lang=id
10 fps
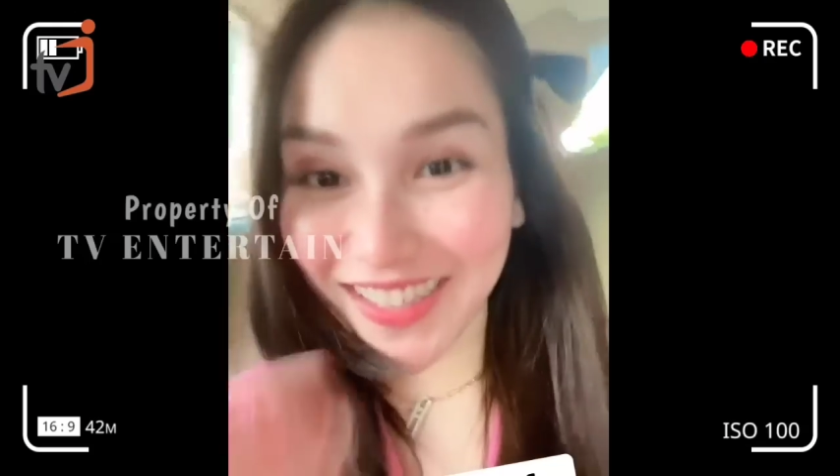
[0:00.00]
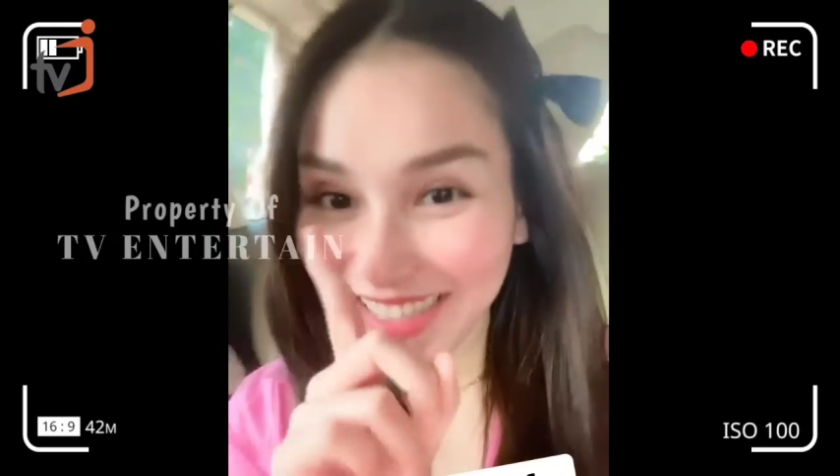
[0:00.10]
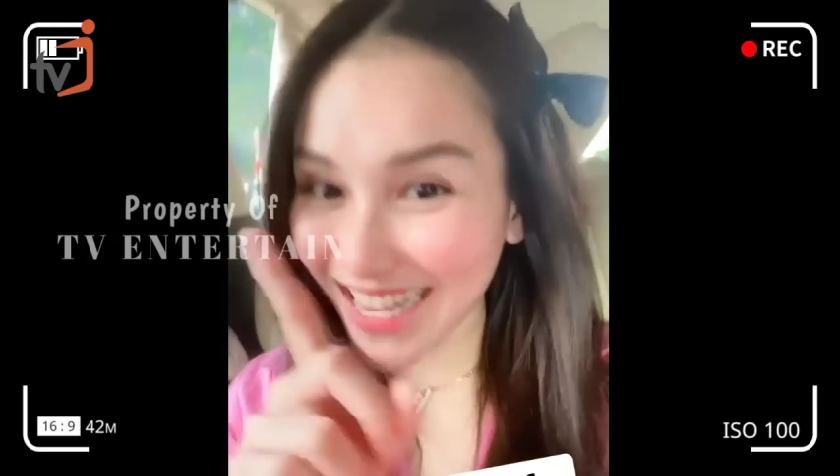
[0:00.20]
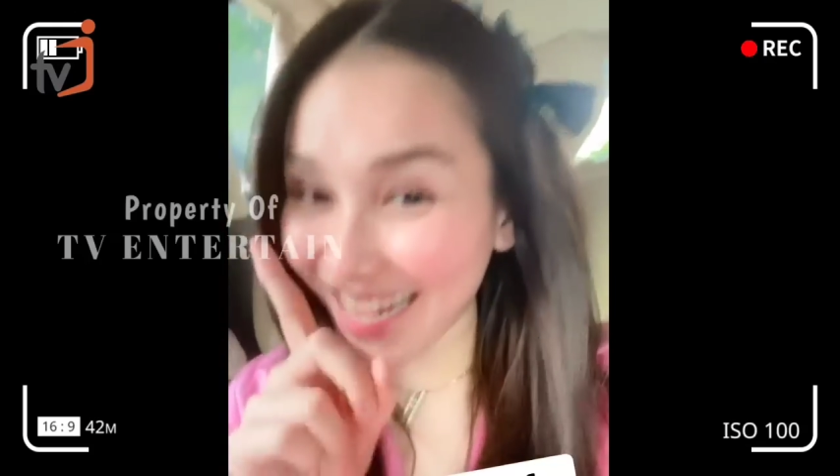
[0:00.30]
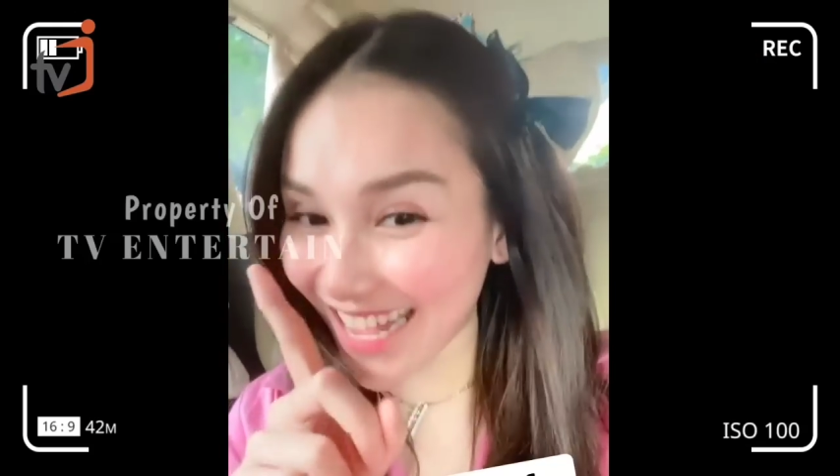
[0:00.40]

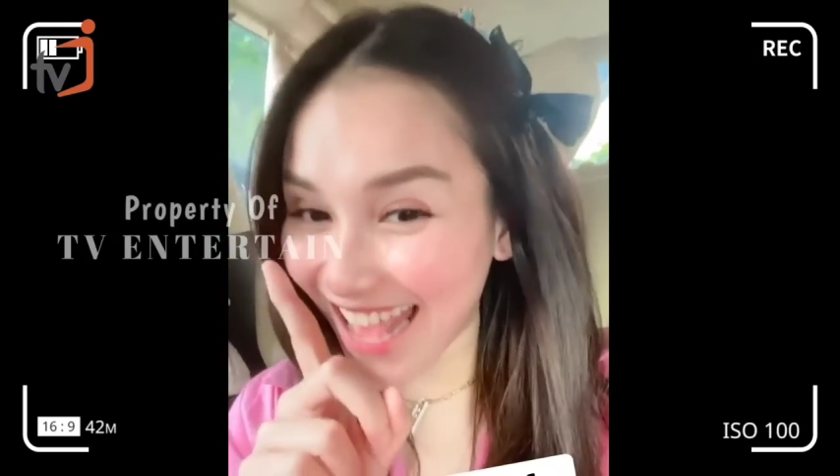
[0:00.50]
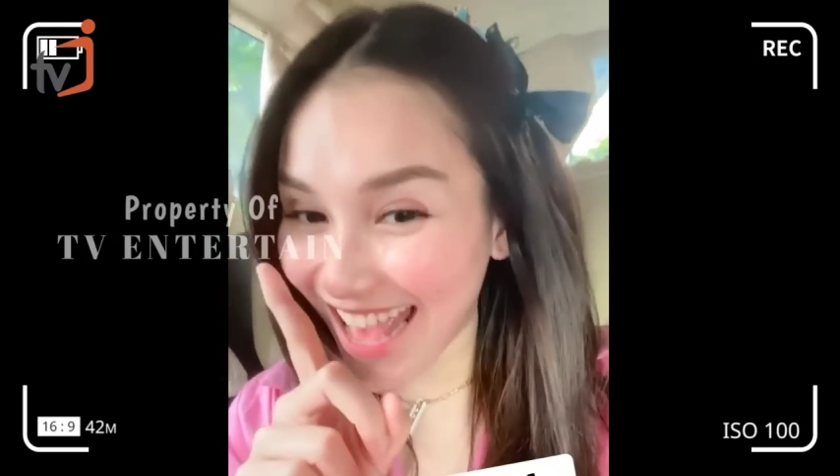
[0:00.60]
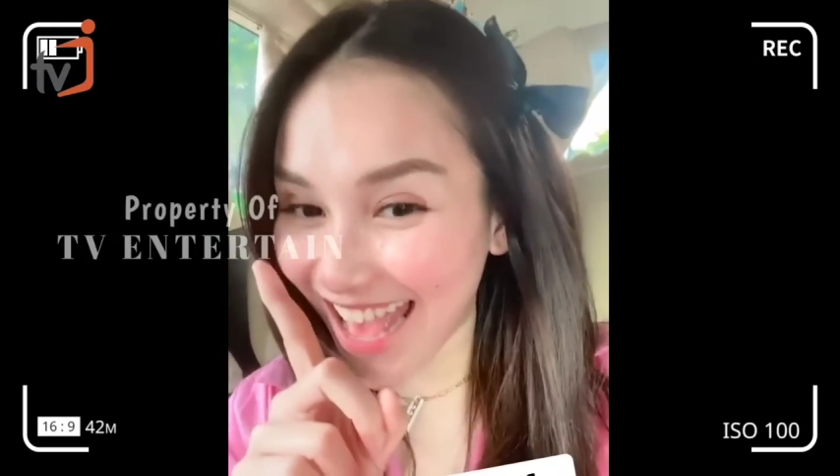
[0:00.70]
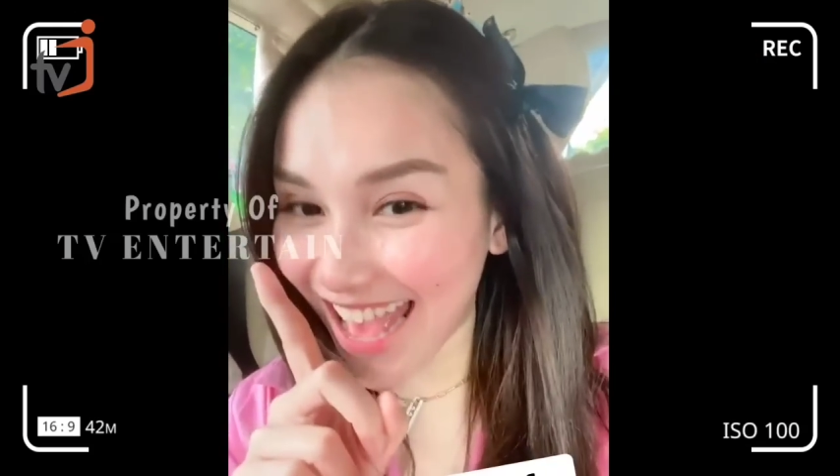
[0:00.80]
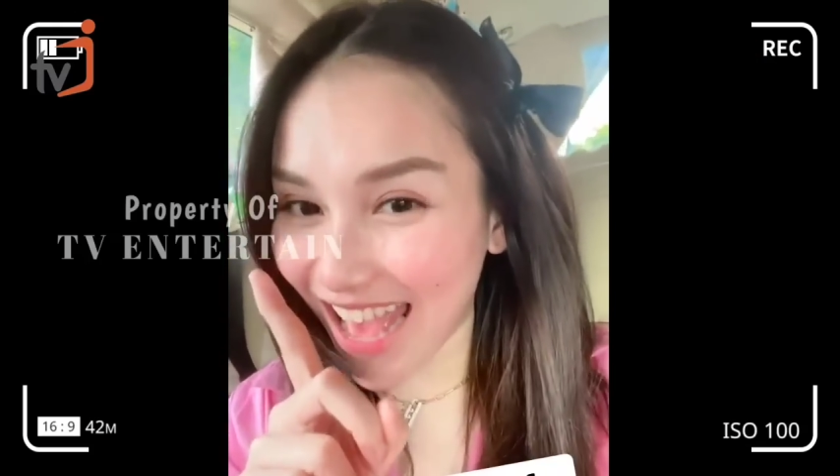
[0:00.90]
punya
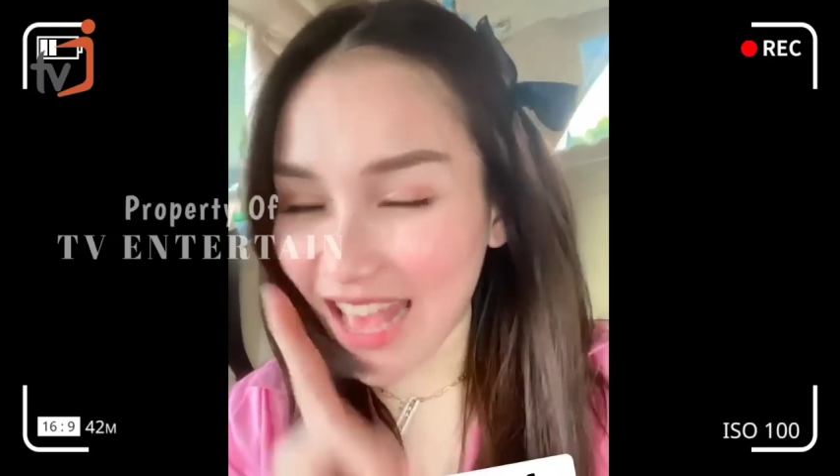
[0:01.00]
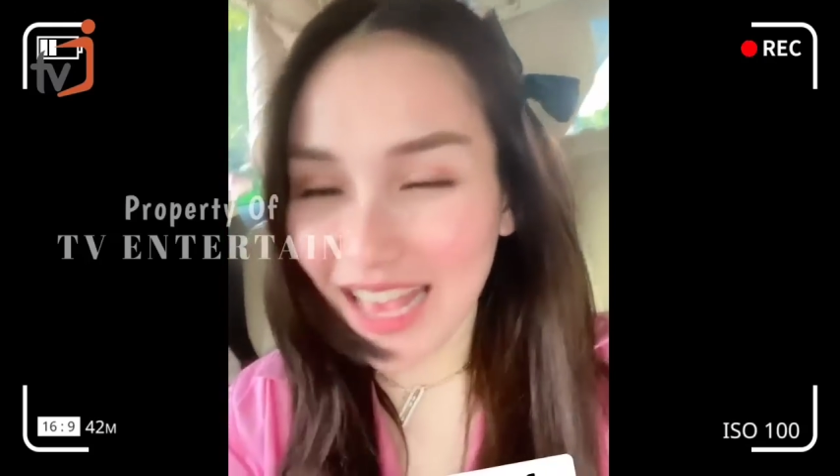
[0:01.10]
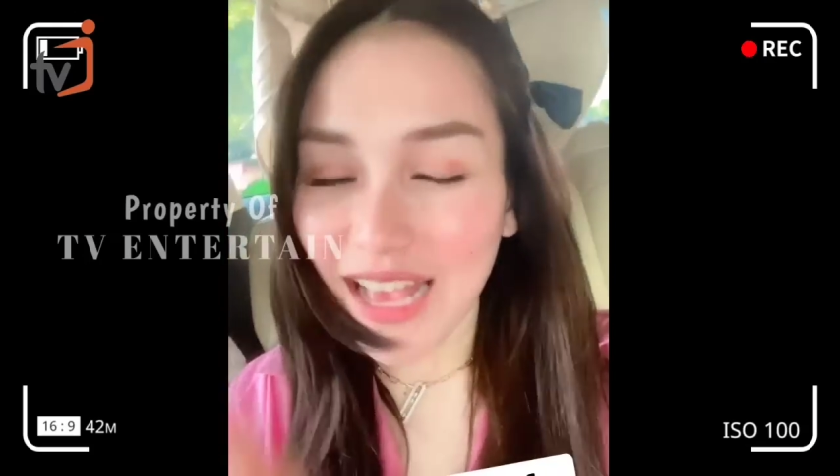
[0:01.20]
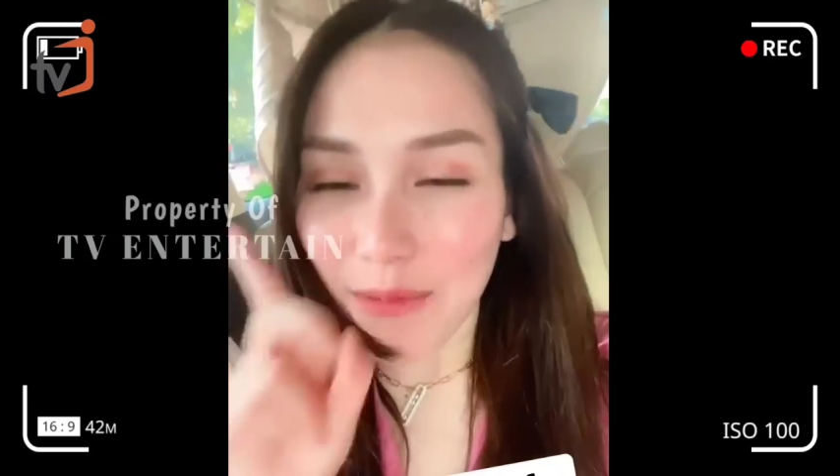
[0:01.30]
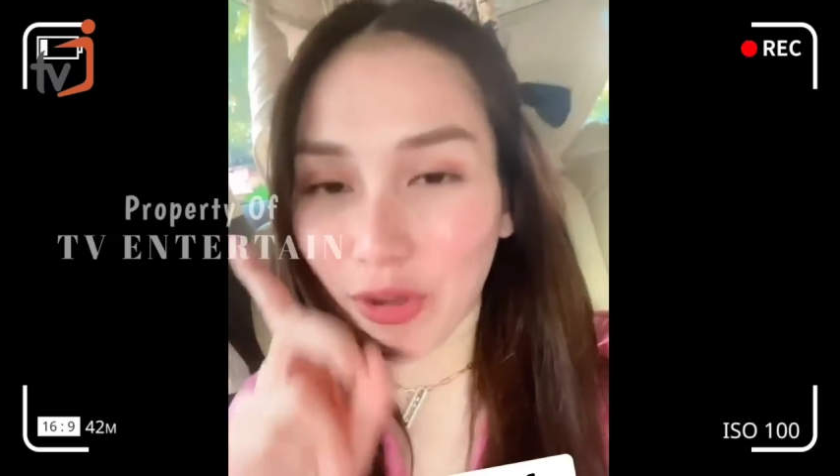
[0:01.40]
cerita
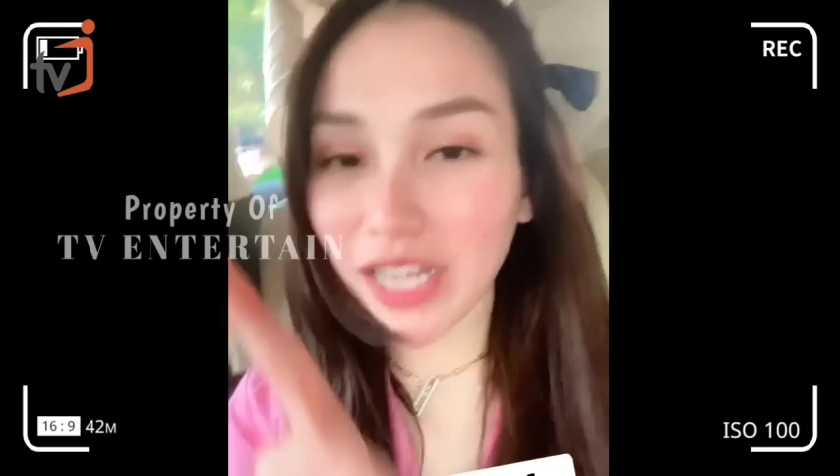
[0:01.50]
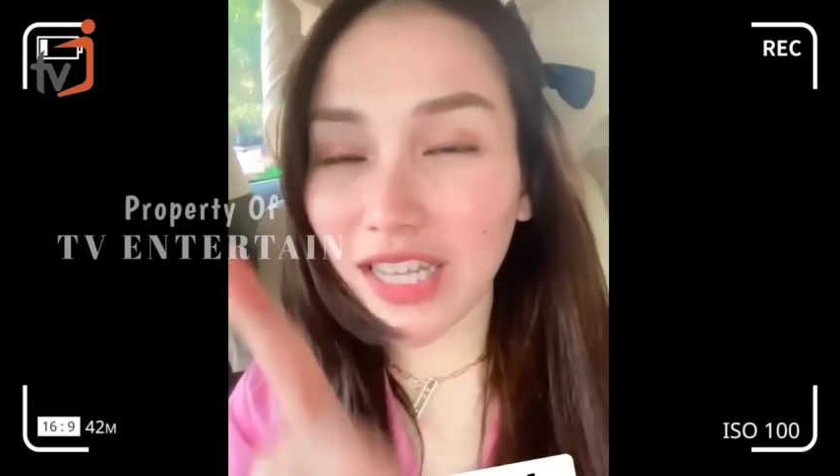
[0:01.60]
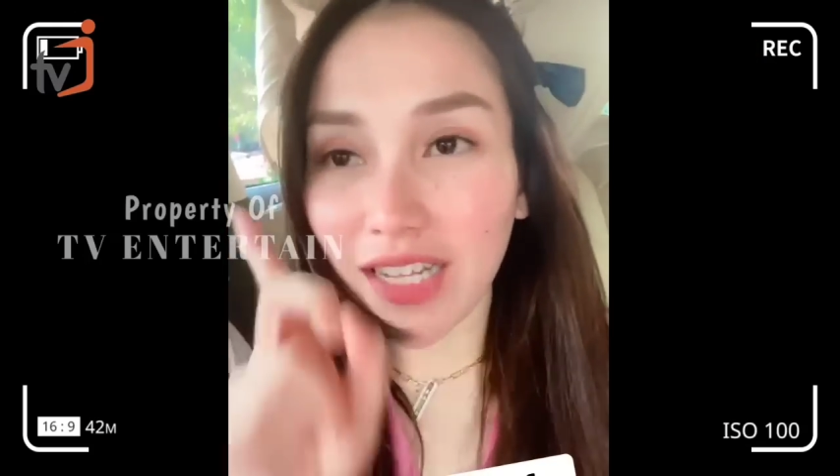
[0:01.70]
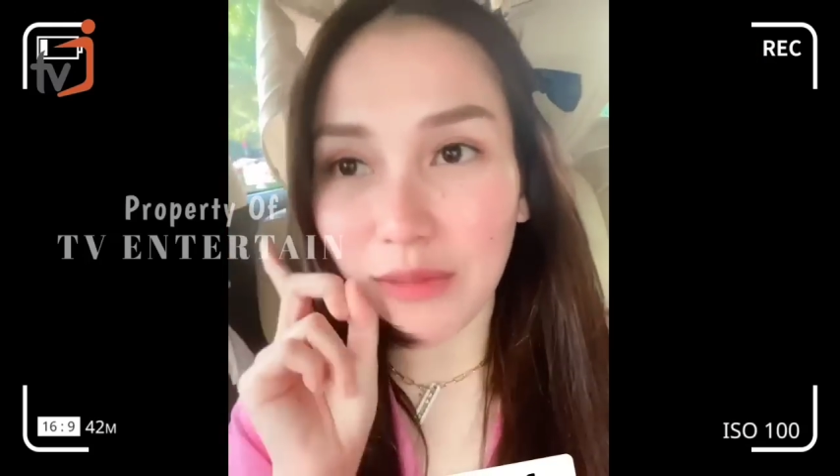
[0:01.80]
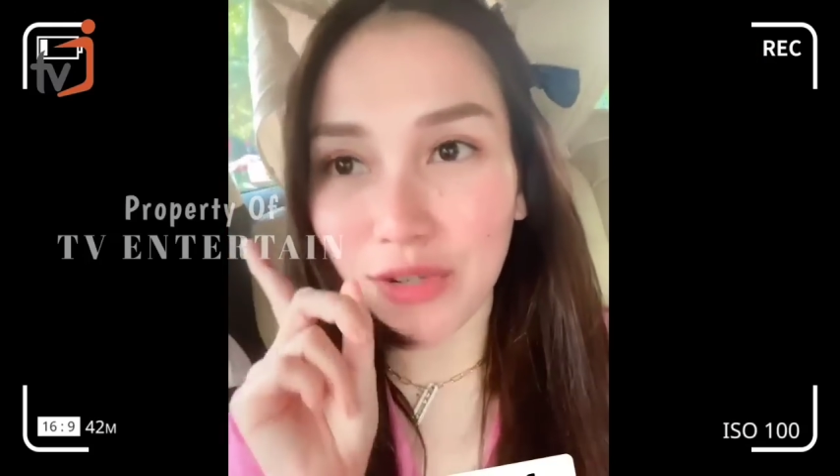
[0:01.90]
panjang dengan
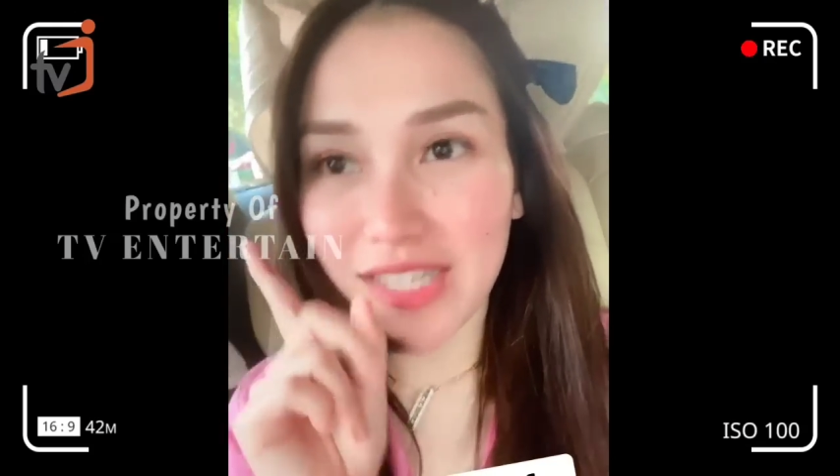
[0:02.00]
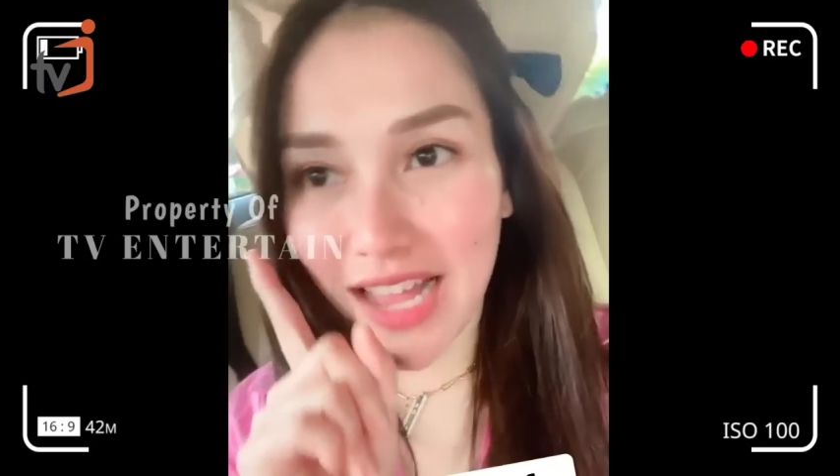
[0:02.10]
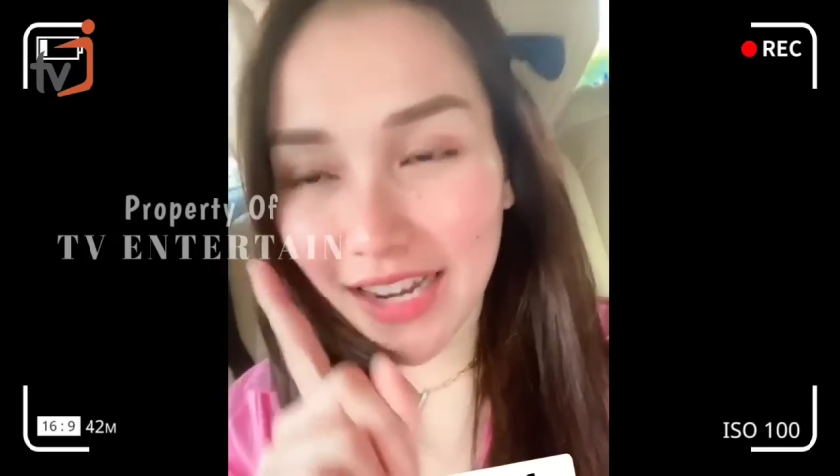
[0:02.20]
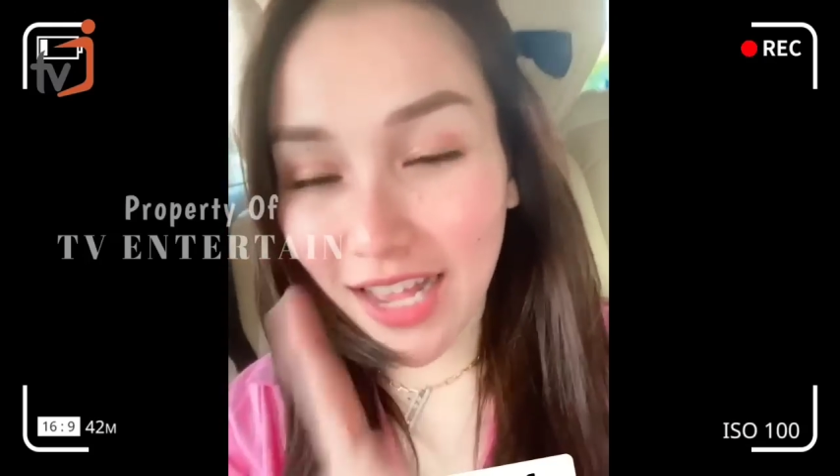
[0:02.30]
Victor.